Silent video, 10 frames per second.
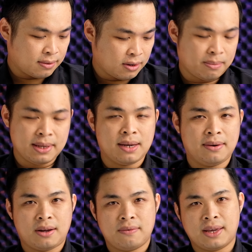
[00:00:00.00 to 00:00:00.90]
rồi bây
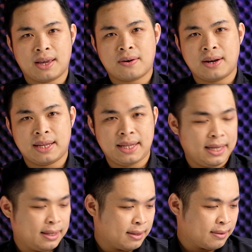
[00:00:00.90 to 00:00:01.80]
giờ nói về cái con này đi
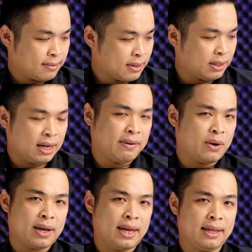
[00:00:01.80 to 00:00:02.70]
đầu tiên là về
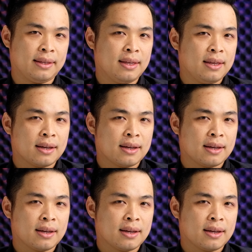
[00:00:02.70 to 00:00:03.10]
ngoại hình